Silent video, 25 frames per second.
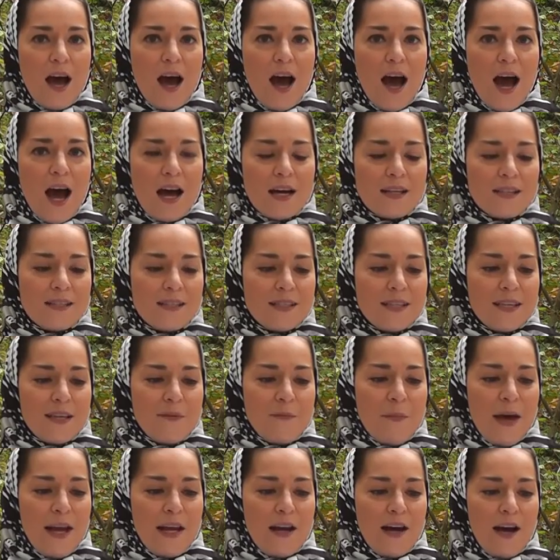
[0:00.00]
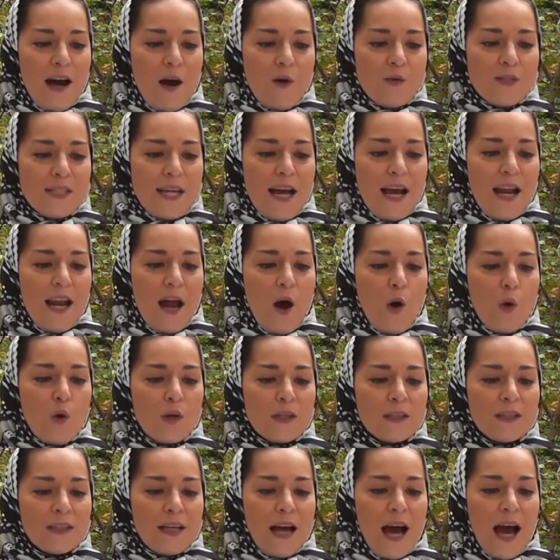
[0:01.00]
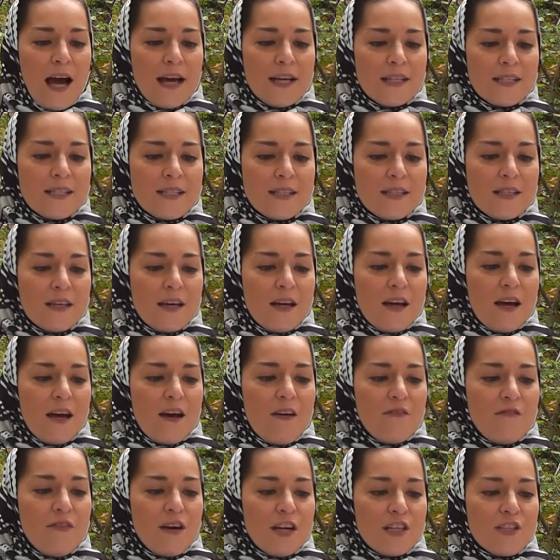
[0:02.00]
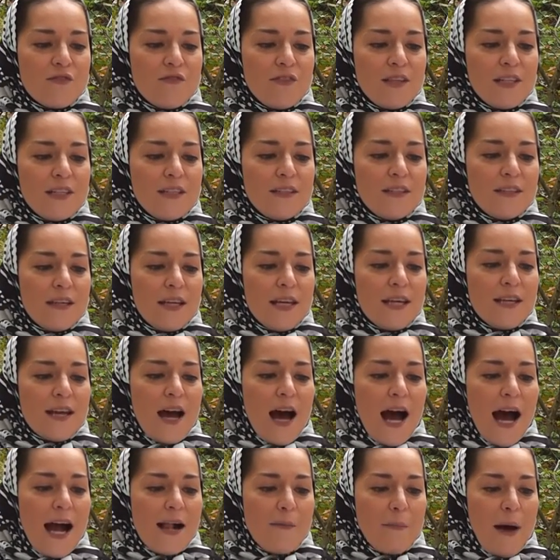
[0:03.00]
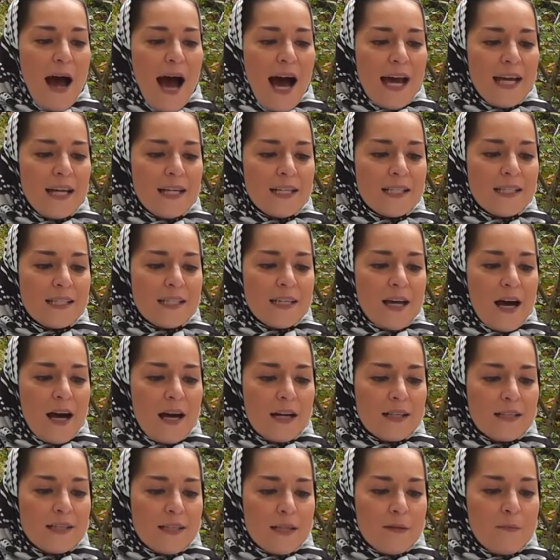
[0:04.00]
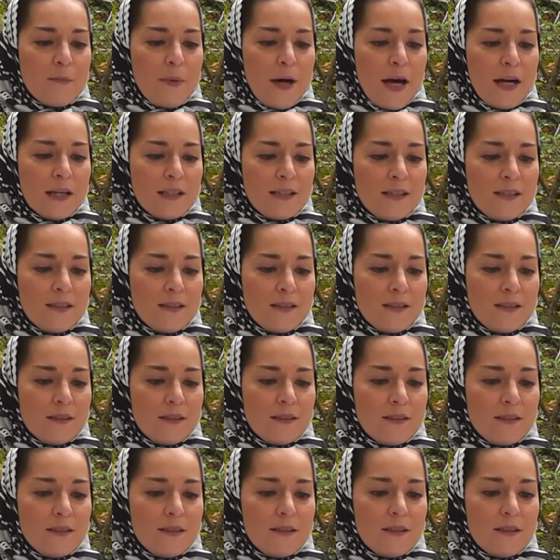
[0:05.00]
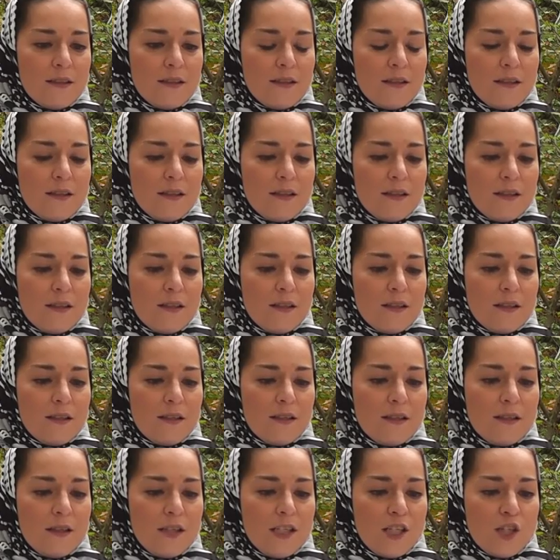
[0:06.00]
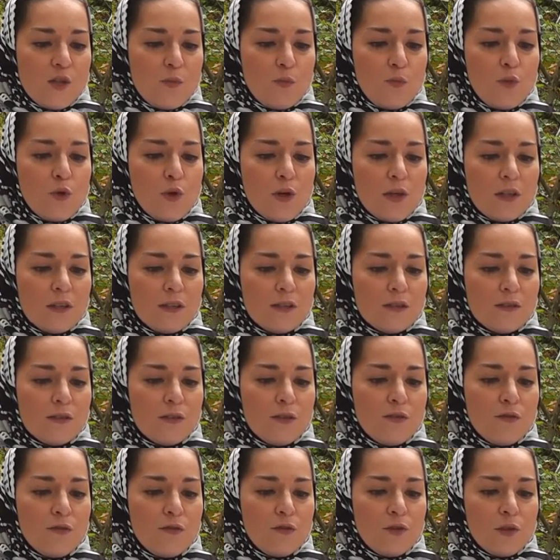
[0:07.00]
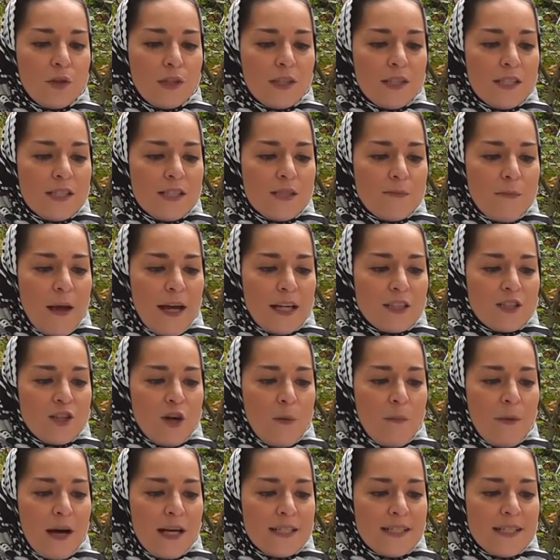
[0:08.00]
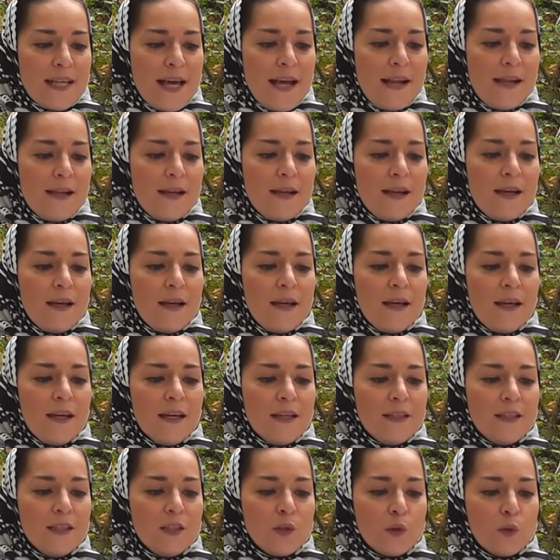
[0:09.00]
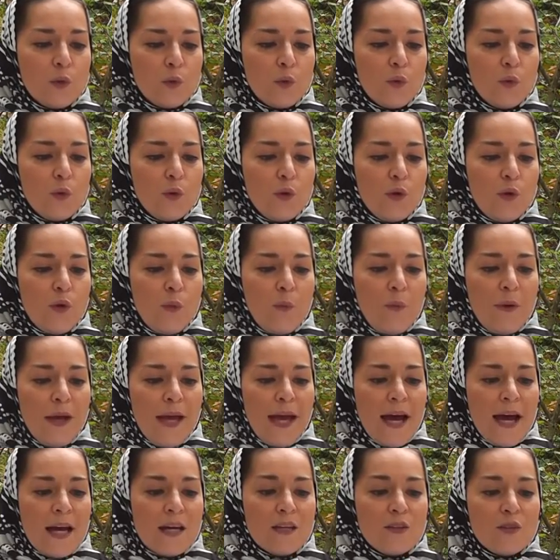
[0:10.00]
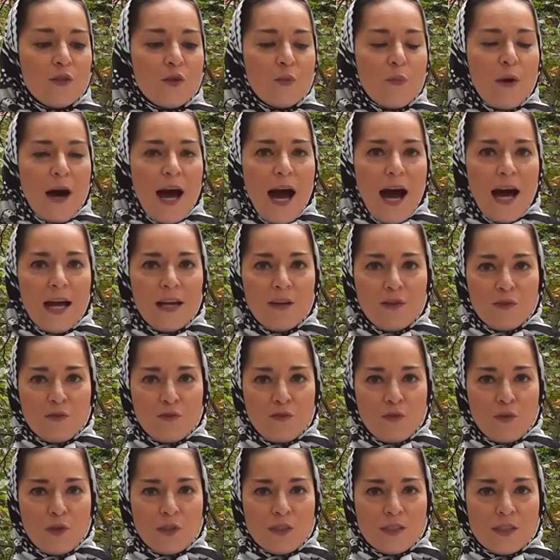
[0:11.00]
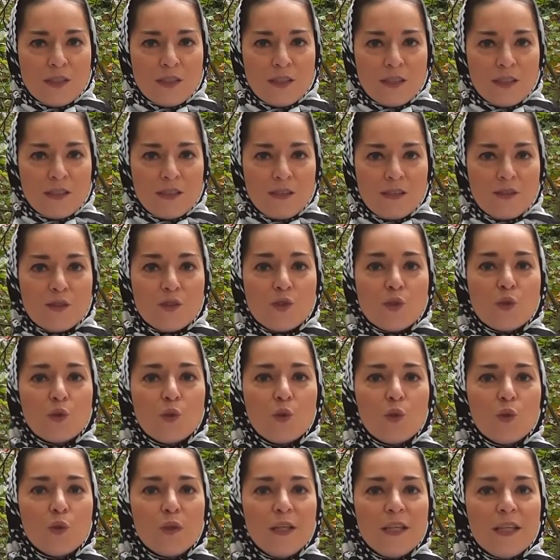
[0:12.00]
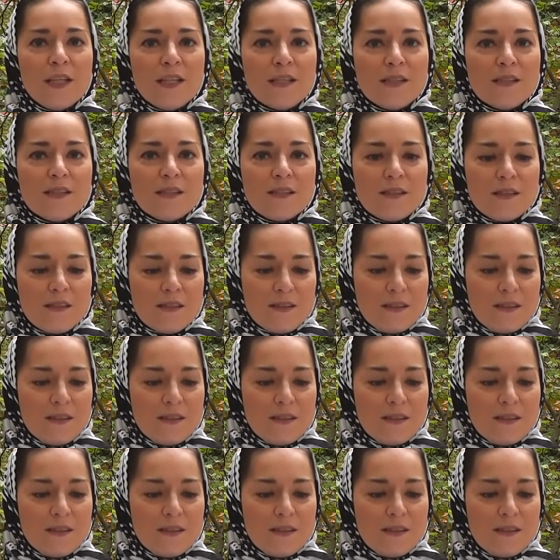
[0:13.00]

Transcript: 18 Männer aus erlauchten Kreisen verschwinden innerhalb eines Jahres in Paris. Die Spuren führen Inspektor Marcel in die Rue Laubert Nummer 41 zu Louise.